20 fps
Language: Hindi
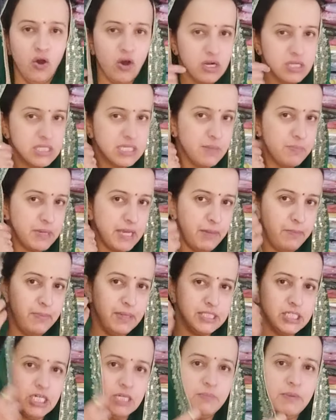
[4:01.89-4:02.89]
और सबके
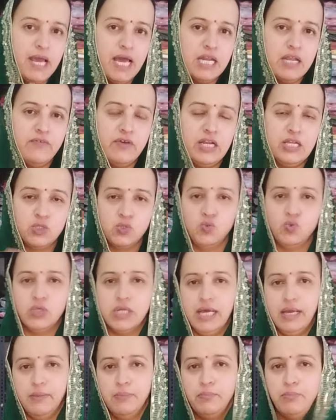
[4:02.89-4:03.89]
बजट में आने वाले
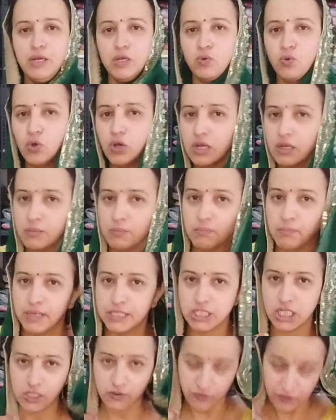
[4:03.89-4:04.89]
सूट हैं बिल्कुल
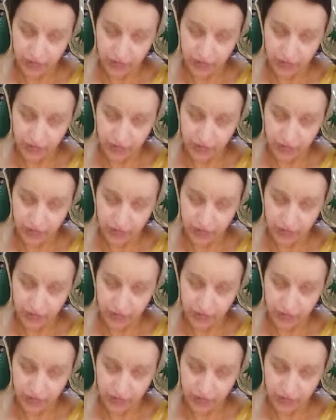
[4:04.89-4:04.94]
बजट